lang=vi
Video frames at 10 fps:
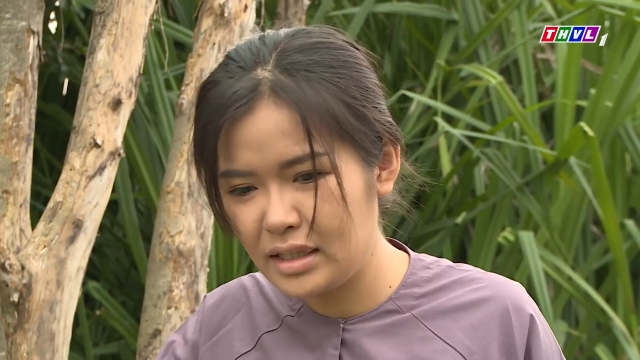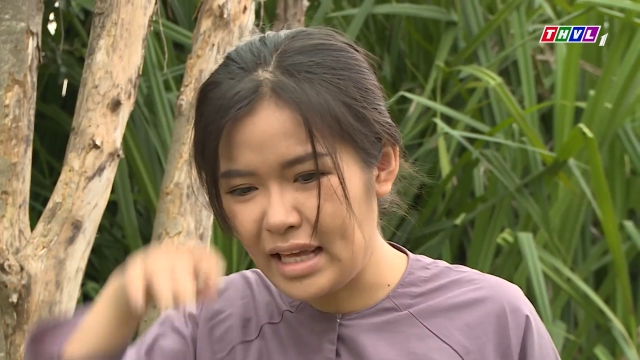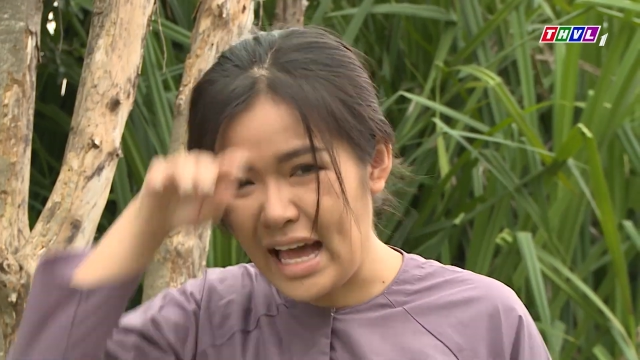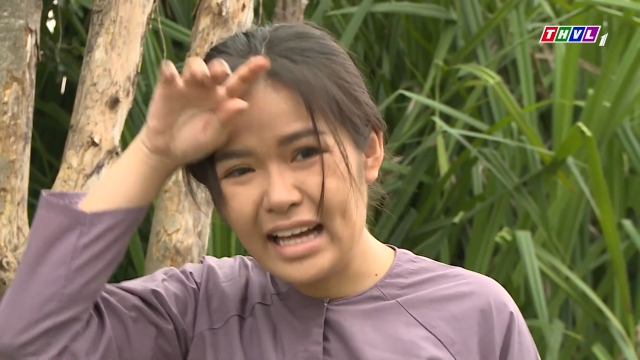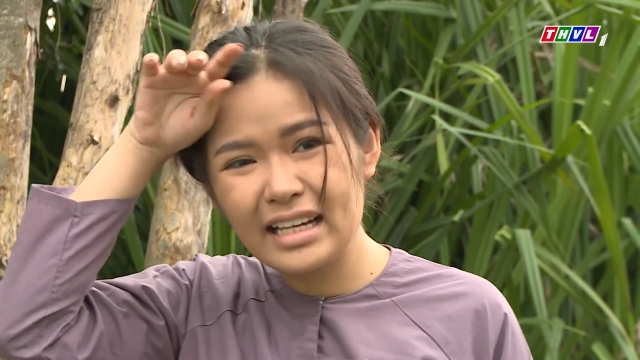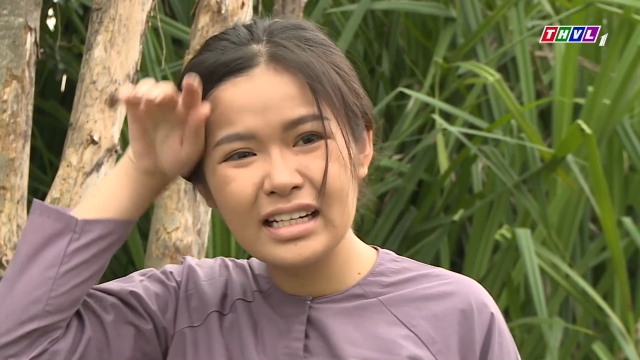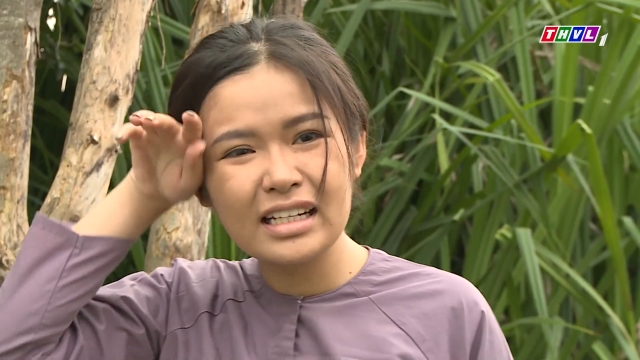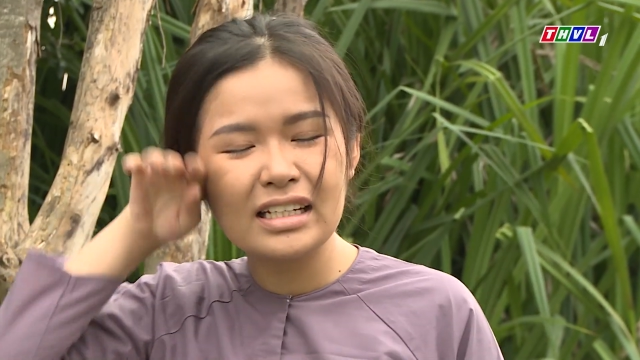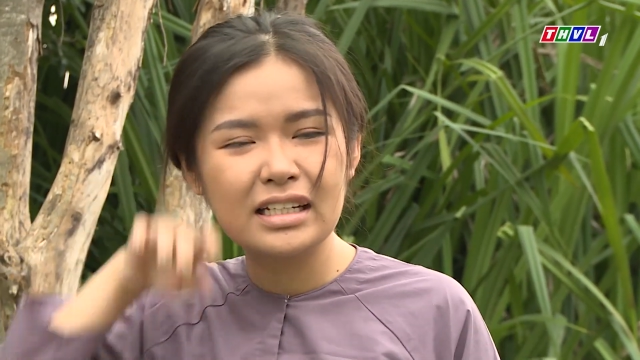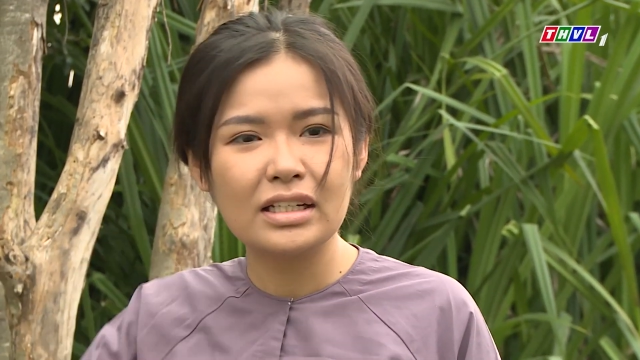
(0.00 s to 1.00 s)
dạ
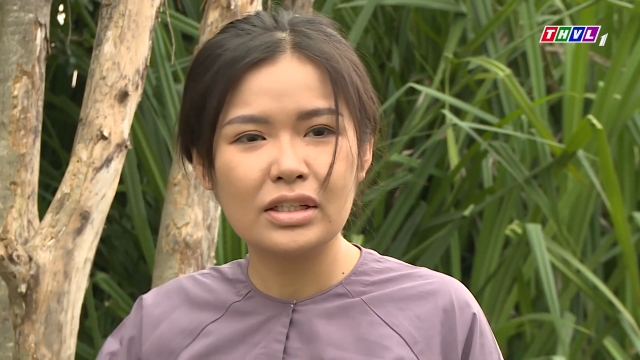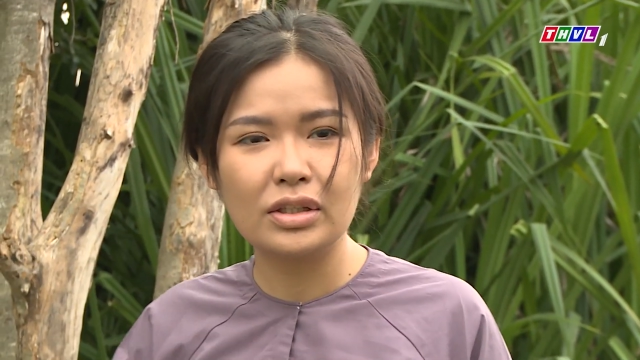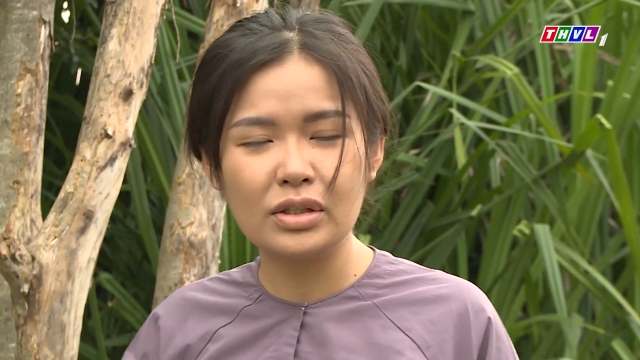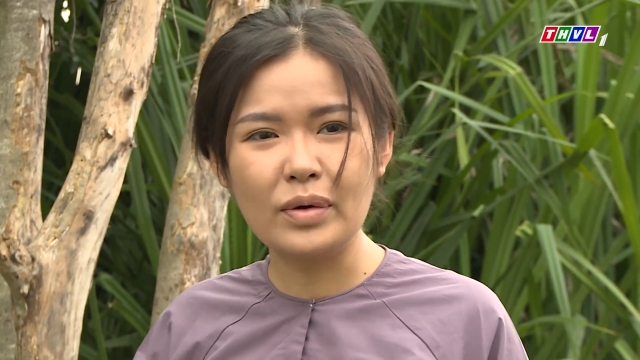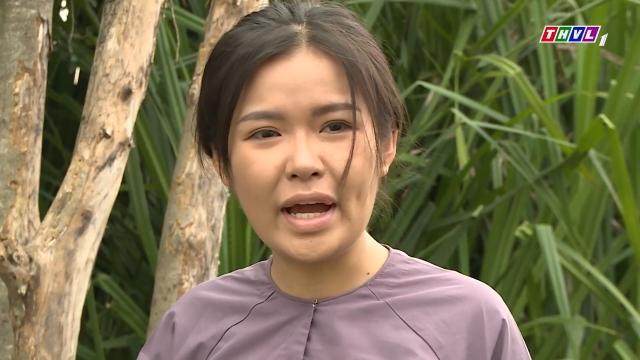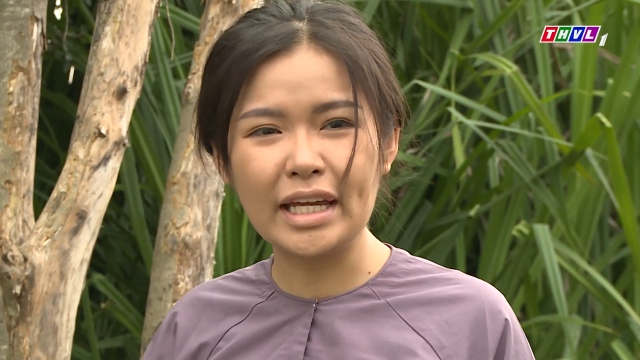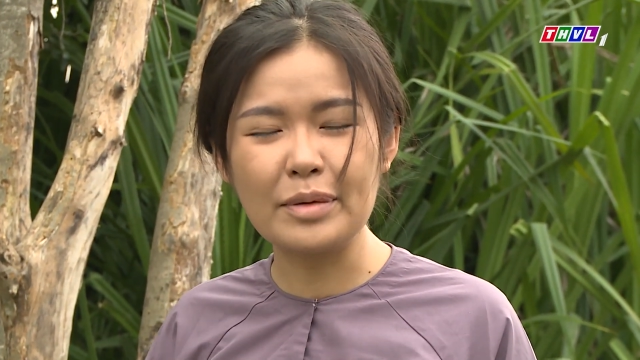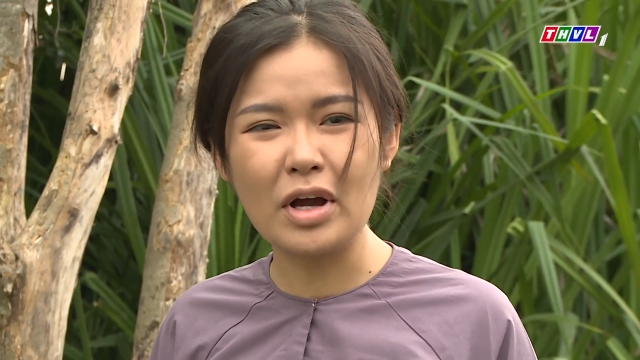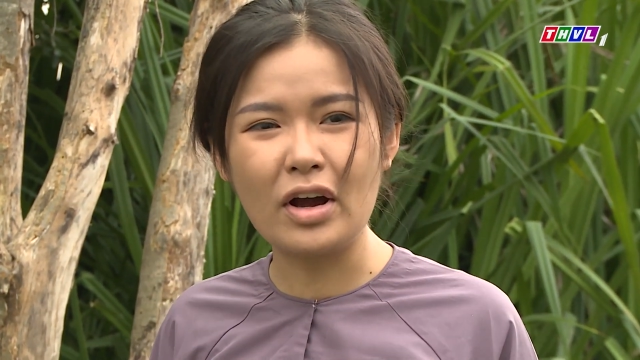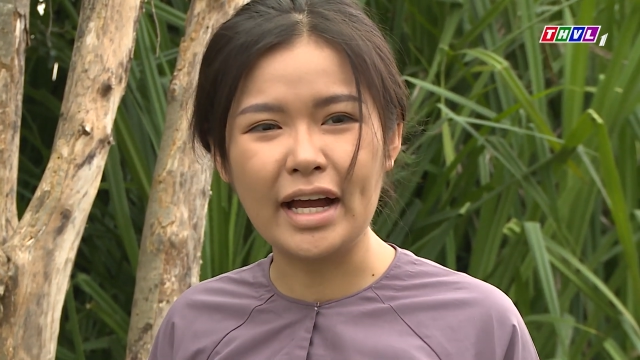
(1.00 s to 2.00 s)
chú hai kiếm
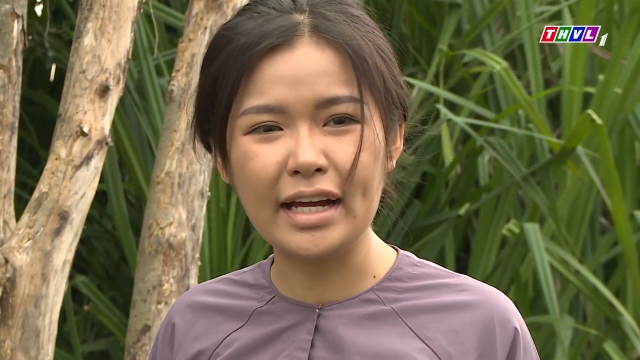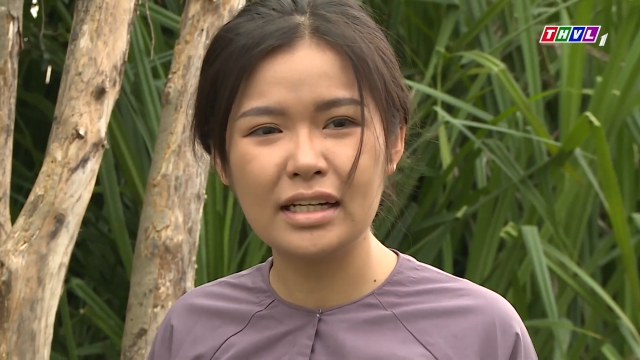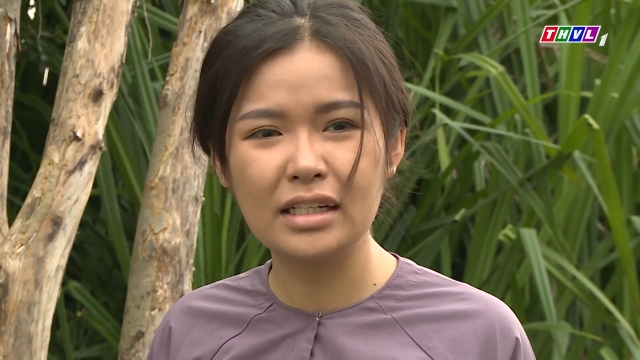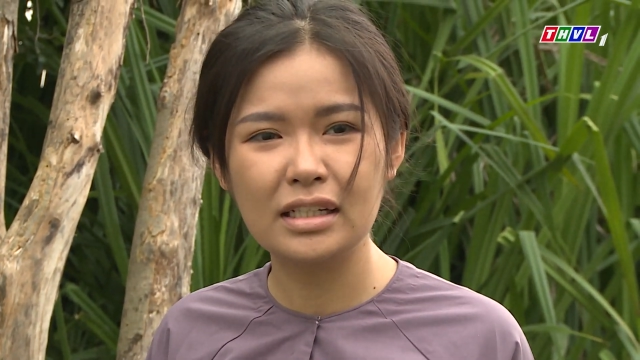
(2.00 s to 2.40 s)
con hả